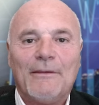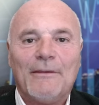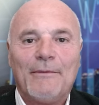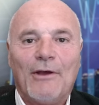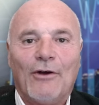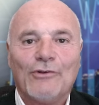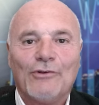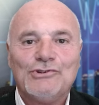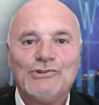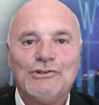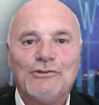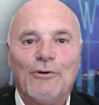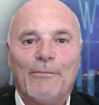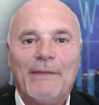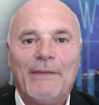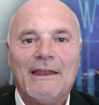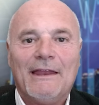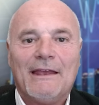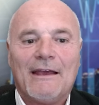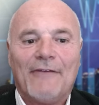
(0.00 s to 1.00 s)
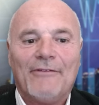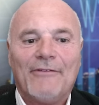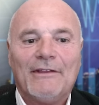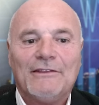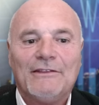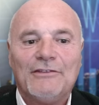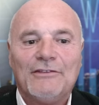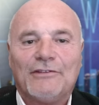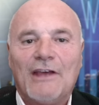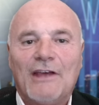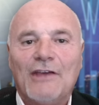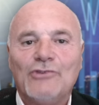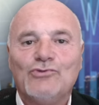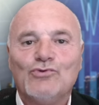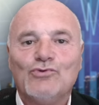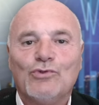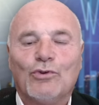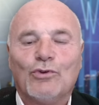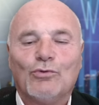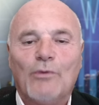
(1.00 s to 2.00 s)
insieme oggi, domenica 26
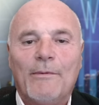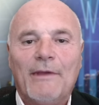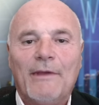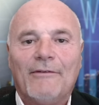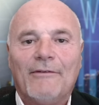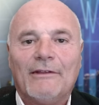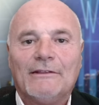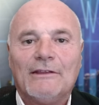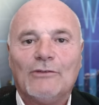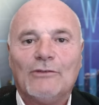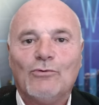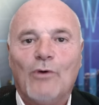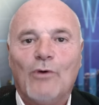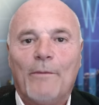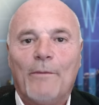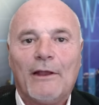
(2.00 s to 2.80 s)
giugno 2022,